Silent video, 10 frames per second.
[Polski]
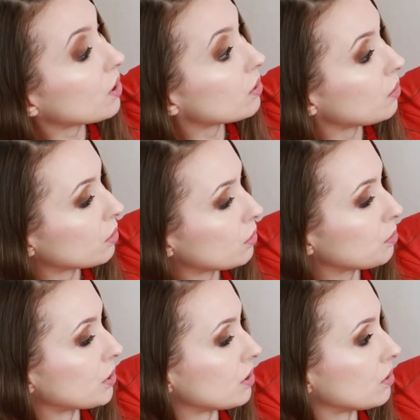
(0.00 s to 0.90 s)
kolor,
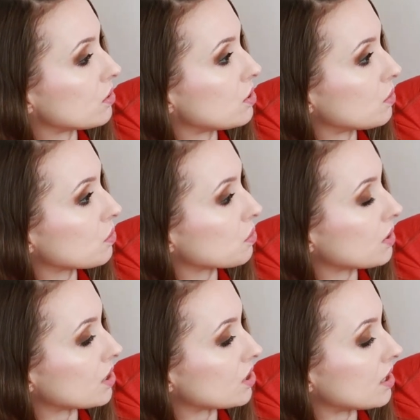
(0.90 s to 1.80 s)
lubię ten odcień różu,
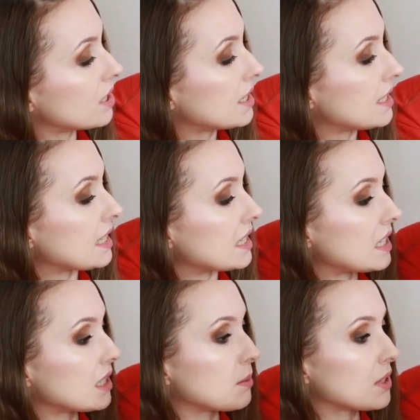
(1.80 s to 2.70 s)
także
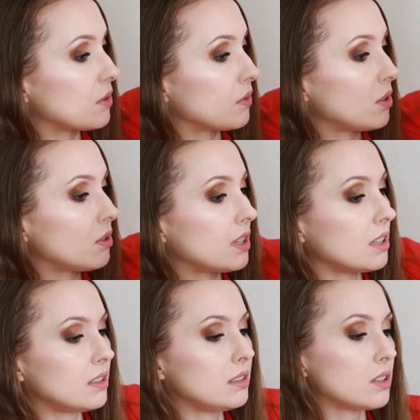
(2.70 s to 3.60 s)
Także jestem
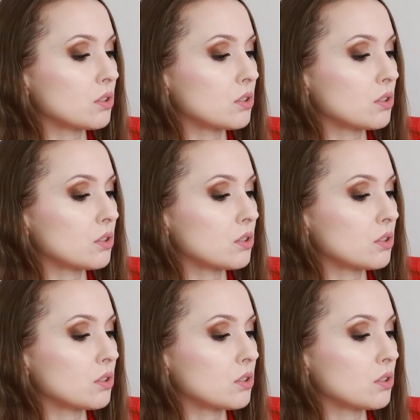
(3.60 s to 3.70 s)
zadowolona i